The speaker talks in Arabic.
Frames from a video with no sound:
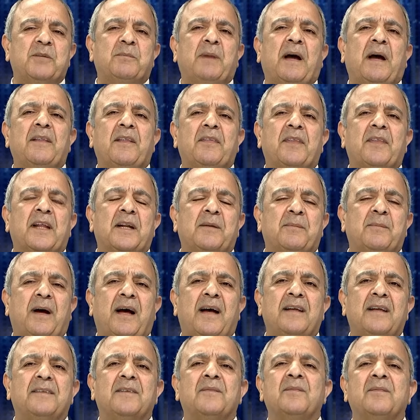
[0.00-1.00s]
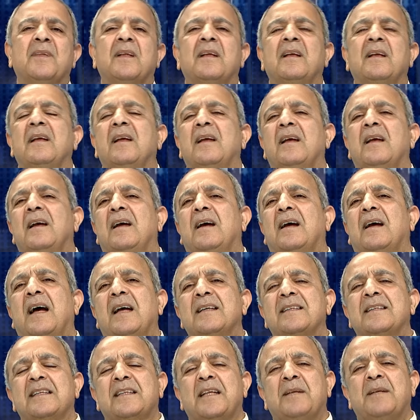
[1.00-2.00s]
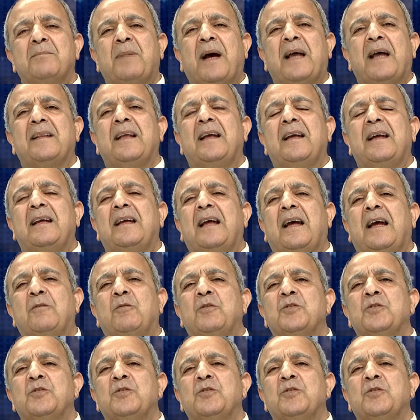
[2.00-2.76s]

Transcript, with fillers: بعض الضربات خاصة بعد آه،